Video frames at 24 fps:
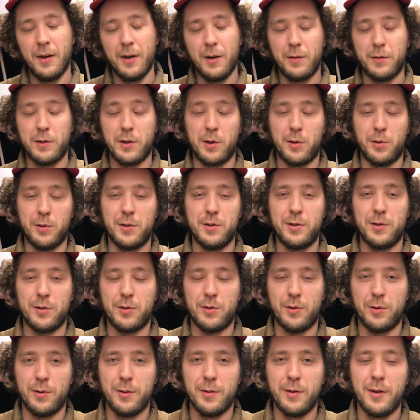второй
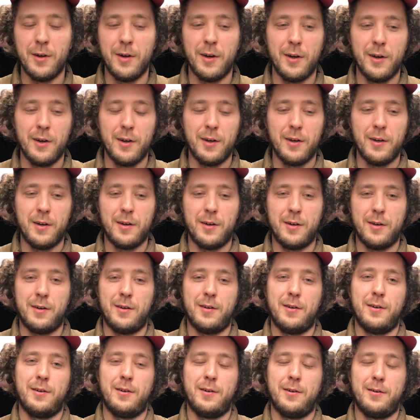сезон.
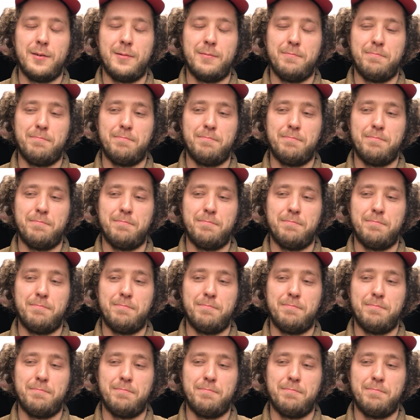А,